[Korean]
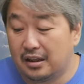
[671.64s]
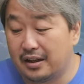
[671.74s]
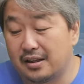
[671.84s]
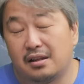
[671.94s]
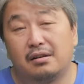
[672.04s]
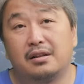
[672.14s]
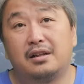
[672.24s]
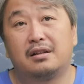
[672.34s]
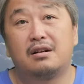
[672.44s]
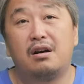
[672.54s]
그래서
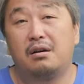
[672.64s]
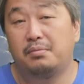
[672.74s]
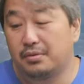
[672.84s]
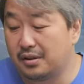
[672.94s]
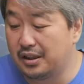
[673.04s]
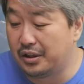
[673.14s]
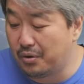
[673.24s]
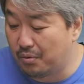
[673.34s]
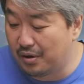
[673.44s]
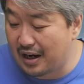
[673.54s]
이런 커브를
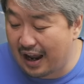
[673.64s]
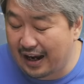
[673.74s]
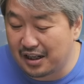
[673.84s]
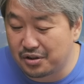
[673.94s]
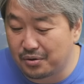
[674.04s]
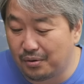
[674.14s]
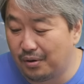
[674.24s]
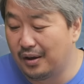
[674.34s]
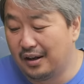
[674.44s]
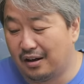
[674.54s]
이용을
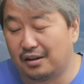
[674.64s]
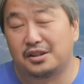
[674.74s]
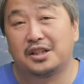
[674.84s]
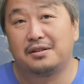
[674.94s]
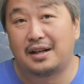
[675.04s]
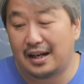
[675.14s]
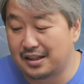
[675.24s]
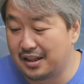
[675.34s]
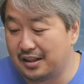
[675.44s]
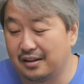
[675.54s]
해가지고
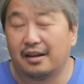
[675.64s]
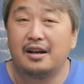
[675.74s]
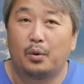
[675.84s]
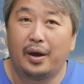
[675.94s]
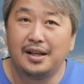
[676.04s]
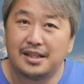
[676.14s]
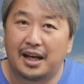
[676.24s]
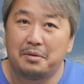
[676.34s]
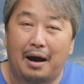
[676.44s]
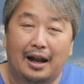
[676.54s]
지금까지는
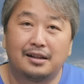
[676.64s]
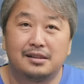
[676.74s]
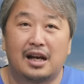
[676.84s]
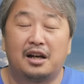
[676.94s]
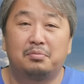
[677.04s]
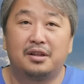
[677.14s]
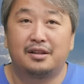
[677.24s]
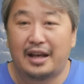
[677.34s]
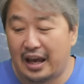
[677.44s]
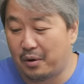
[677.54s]
굉장히 많은
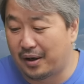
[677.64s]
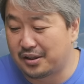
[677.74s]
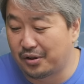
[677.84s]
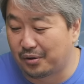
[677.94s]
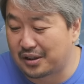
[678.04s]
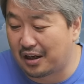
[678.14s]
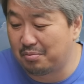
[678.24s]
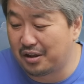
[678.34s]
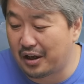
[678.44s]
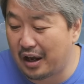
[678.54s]
작업들을 해왔어요.
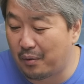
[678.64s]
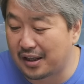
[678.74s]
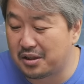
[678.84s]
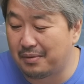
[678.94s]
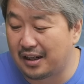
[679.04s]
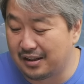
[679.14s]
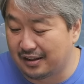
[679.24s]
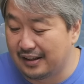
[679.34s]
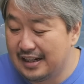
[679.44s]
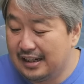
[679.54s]
작업들을
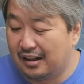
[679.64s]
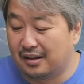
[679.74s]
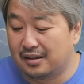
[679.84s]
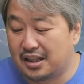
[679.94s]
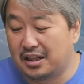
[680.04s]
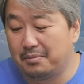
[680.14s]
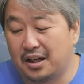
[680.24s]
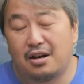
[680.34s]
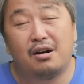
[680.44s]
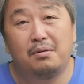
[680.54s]
해왔지만은 지금
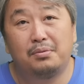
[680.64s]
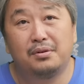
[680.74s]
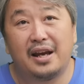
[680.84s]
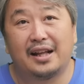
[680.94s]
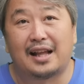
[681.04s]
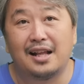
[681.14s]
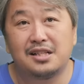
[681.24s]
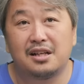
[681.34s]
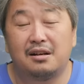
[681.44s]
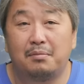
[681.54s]
이 커브의
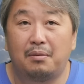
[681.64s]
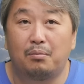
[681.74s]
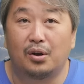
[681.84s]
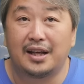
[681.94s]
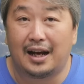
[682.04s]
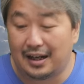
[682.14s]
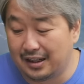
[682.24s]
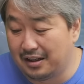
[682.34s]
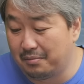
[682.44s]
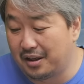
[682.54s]
단점은 뭐냐
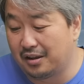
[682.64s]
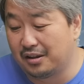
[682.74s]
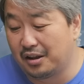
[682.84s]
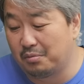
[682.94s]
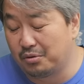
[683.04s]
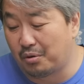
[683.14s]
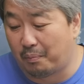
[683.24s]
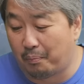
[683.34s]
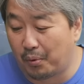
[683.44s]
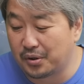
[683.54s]
이러면은 여러분도
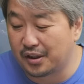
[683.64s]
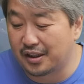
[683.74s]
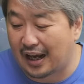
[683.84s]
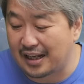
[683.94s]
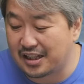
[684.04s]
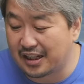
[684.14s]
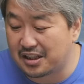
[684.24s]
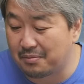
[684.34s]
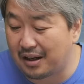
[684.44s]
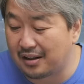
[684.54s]
보셔서
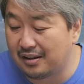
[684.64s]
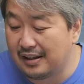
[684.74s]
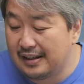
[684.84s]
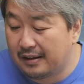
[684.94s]
아시겠지만은